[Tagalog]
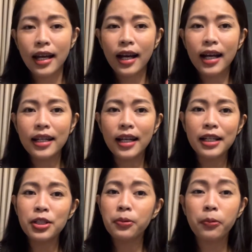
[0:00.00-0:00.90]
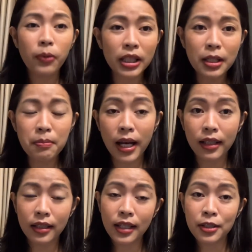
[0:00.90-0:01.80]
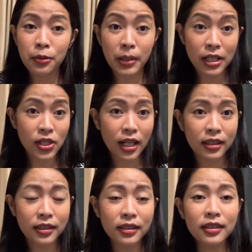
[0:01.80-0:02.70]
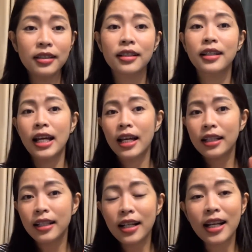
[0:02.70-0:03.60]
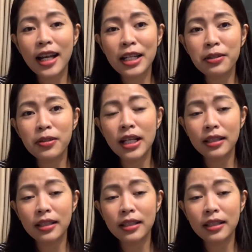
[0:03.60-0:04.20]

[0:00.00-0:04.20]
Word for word: Hi guys! Welcome back again to my channel. Kagagaling ko lang